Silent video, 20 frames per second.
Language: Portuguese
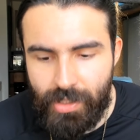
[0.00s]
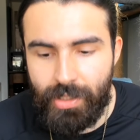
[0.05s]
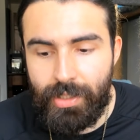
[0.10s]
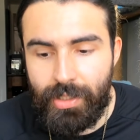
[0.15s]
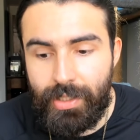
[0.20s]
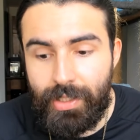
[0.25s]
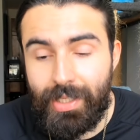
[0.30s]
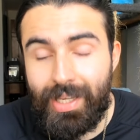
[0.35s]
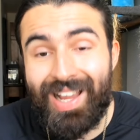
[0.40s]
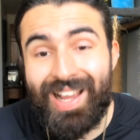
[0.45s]

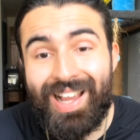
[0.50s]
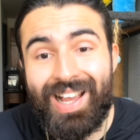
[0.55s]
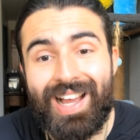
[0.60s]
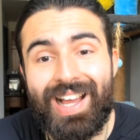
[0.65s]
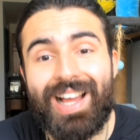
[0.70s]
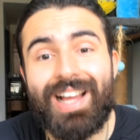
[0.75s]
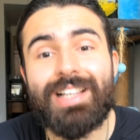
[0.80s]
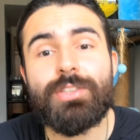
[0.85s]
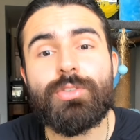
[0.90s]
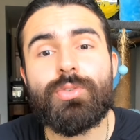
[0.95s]
E
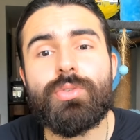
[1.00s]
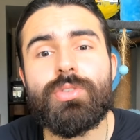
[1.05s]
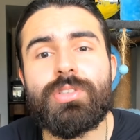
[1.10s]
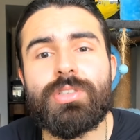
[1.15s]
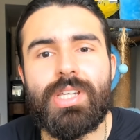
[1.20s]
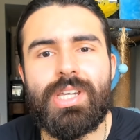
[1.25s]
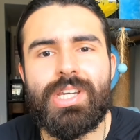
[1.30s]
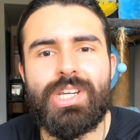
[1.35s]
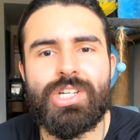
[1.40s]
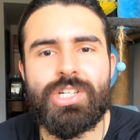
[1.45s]
caso
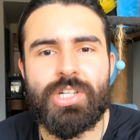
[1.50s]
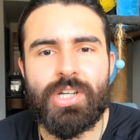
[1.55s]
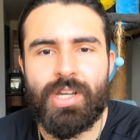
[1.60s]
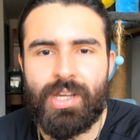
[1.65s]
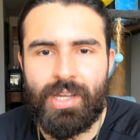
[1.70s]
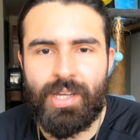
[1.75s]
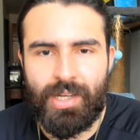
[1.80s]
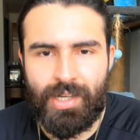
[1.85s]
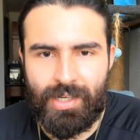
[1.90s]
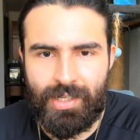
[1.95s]
seja
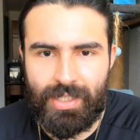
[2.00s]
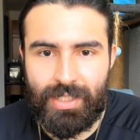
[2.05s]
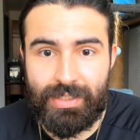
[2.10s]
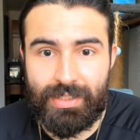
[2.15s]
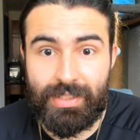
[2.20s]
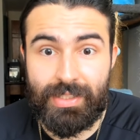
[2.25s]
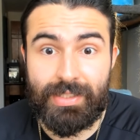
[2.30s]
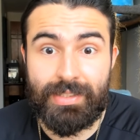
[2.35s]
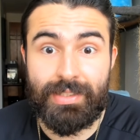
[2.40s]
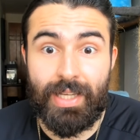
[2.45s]

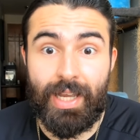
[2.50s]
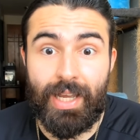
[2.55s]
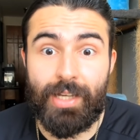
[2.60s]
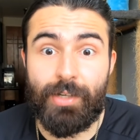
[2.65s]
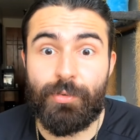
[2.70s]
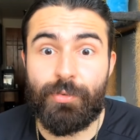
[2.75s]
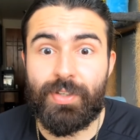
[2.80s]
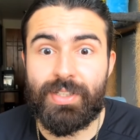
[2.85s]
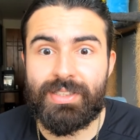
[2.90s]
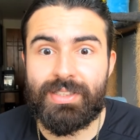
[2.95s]

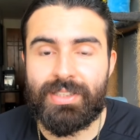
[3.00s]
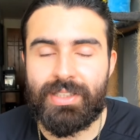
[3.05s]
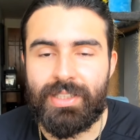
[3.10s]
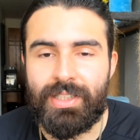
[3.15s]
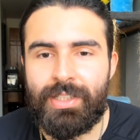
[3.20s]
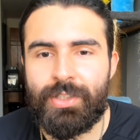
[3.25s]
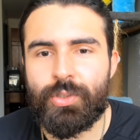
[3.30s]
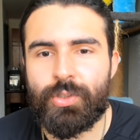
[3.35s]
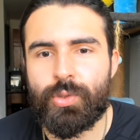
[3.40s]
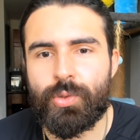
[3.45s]
necessário fazer
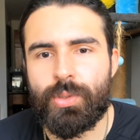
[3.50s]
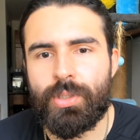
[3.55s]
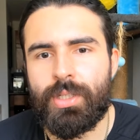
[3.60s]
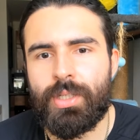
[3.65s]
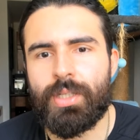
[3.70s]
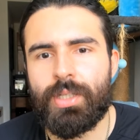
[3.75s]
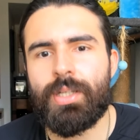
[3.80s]
isso,